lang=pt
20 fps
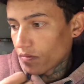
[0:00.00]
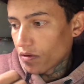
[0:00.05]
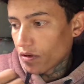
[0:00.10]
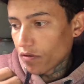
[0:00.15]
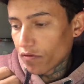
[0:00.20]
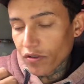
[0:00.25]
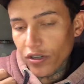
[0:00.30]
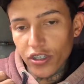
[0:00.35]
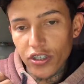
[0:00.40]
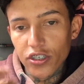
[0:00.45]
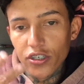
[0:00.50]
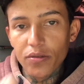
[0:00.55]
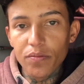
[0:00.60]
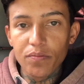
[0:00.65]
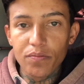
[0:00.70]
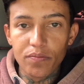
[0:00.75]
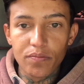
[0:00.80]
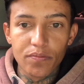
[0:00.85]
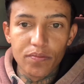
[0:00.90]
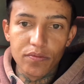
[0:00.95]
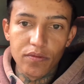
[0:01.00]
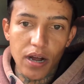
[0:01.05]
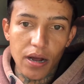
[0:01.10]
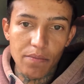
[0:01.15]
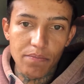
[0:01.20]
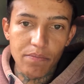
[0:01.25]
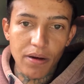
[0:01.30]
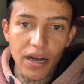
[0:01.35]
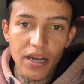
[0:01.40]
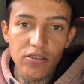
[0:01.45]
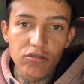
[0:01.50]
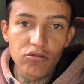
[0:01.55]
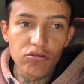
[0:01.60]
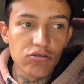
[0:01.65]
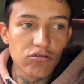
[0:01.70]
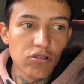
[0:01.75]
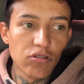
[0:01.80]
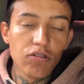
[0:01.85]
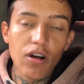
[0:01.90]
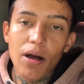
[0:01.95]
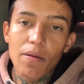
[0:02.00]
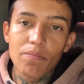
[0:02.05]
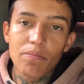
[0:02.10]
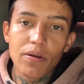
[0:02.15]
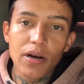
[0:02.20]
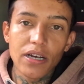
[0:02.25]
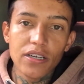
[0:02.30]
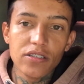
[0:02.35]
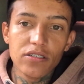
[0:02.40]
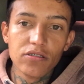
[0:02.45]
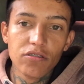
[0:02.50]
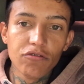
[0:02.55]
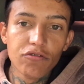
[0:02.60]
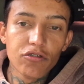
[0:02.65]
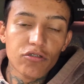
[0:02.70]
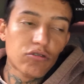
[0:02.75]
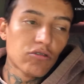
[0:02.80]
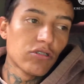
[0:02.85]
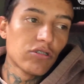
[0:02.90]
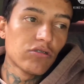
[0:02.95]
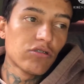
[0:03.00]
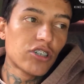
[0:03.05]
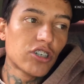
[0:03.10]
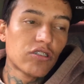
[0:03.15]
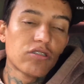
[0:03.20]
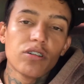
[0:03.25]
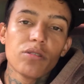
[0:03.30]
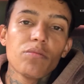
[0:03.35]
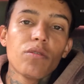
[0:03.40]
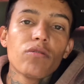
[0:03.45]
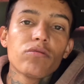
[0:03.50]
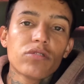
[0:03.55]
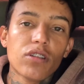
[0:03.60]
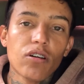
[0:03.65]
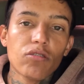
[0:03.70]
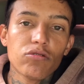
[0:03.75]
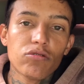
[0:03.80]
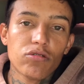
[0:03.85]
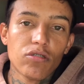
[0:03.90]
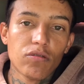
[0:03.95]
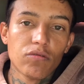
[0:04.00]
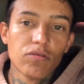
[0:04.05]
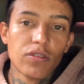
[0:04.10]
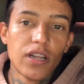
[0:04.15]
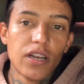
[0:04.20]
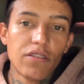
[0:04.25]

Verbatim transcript: eu vendi para um rapaz do som, o rapaz não ficou, não chegou nem montar o som.